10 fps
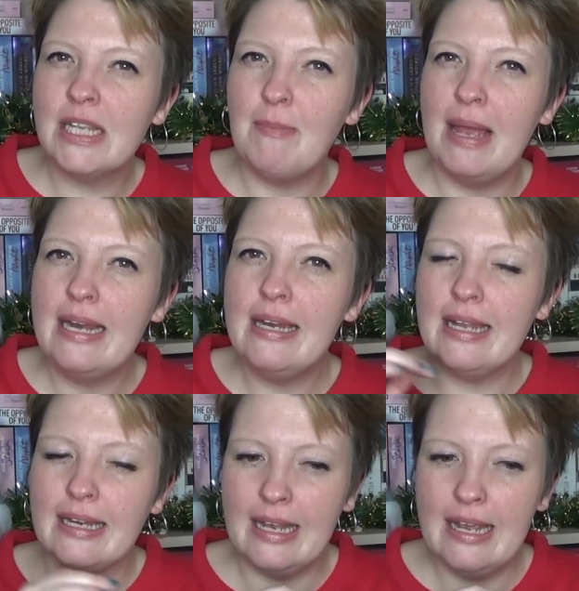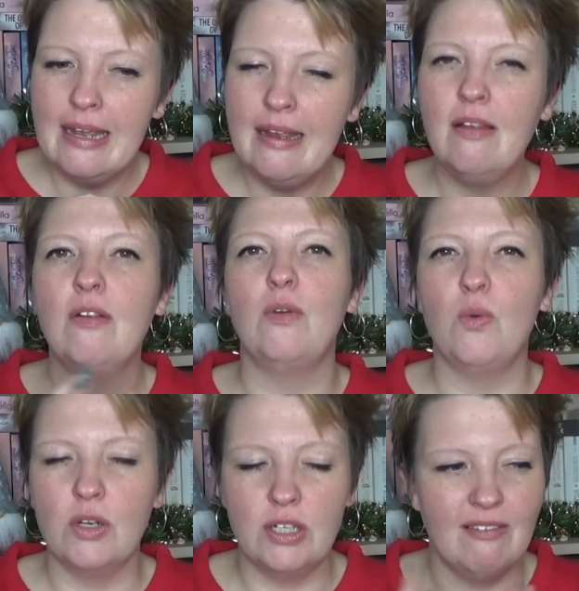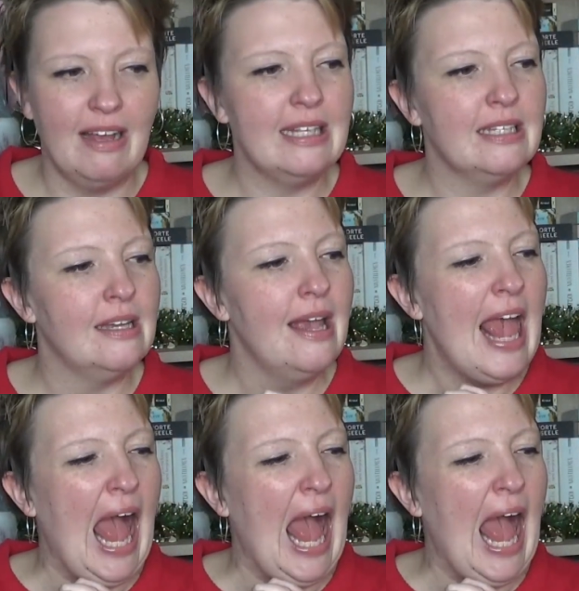seinem Ende entgegen, logischerweise.